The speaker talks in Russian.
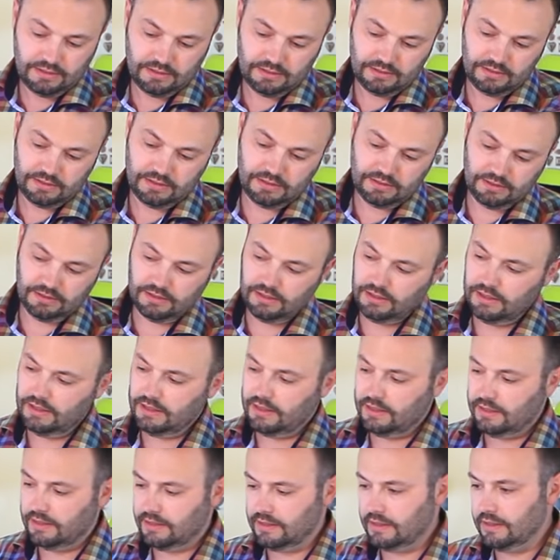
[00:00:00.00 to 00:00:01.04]
а,
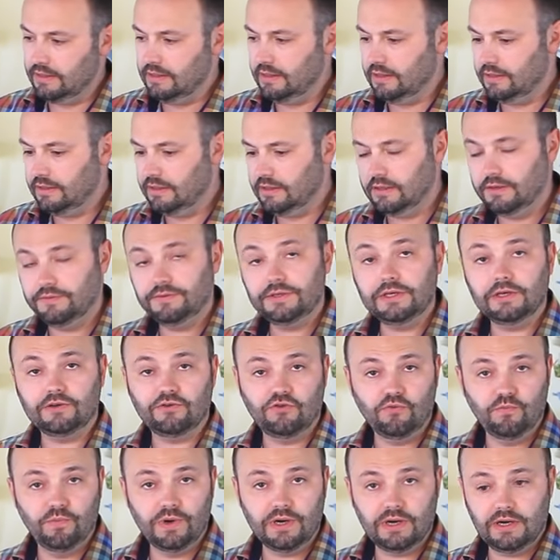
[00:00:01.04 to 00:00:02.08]
для хранения
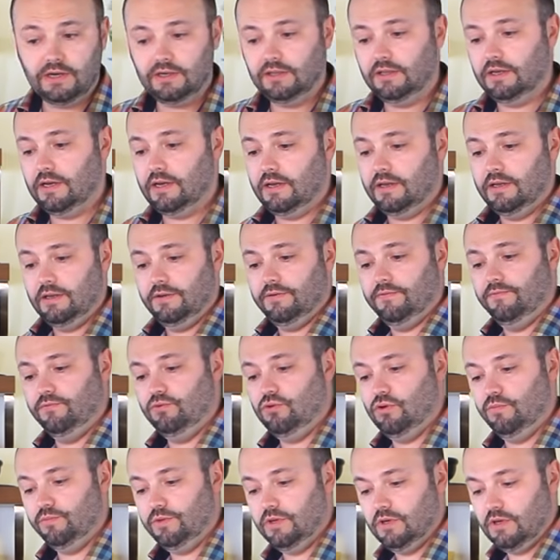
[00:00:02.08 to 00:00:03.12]
всякого барахла. В
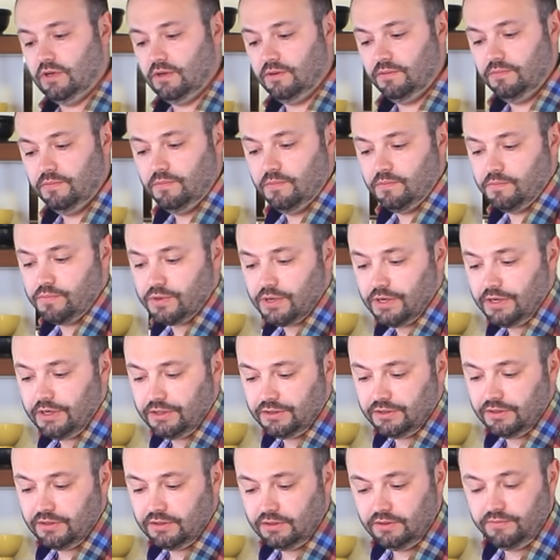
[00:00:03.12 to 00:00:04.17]
нем я
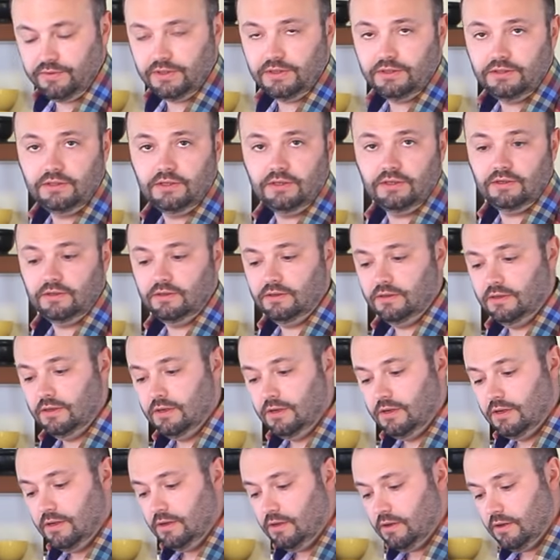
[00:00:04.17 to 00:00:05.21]
прорезал отверстие,
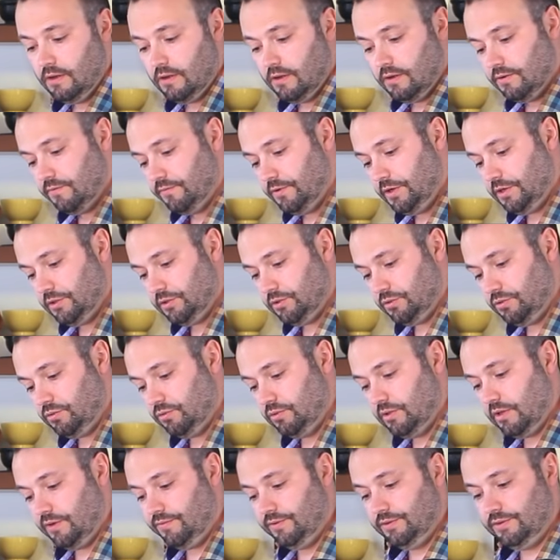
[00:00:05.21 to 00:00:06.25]
врезал
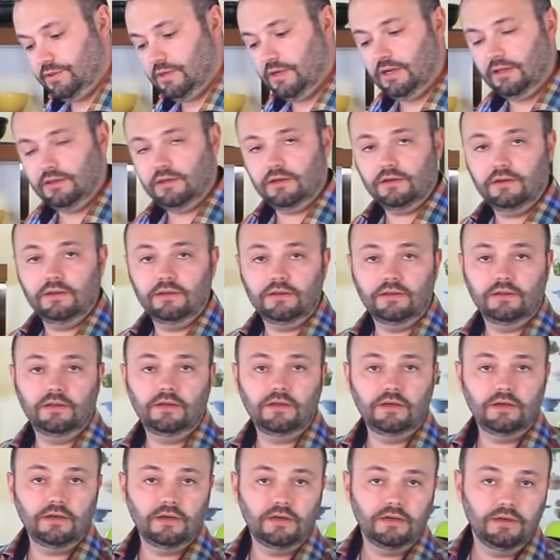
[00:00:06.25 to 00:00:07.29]
сюда вентилятор
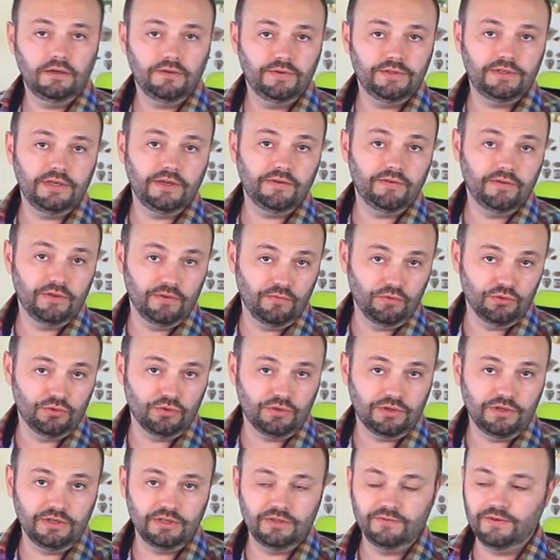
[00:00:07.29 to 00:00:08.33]
для вытягивания
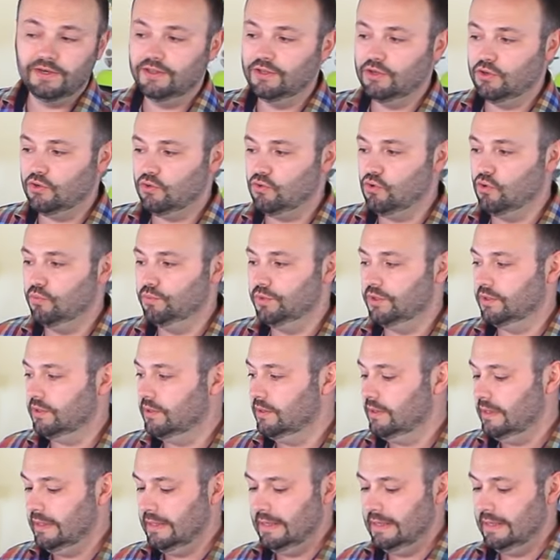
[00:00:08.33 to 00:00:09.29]
воздуха из ванных комнат.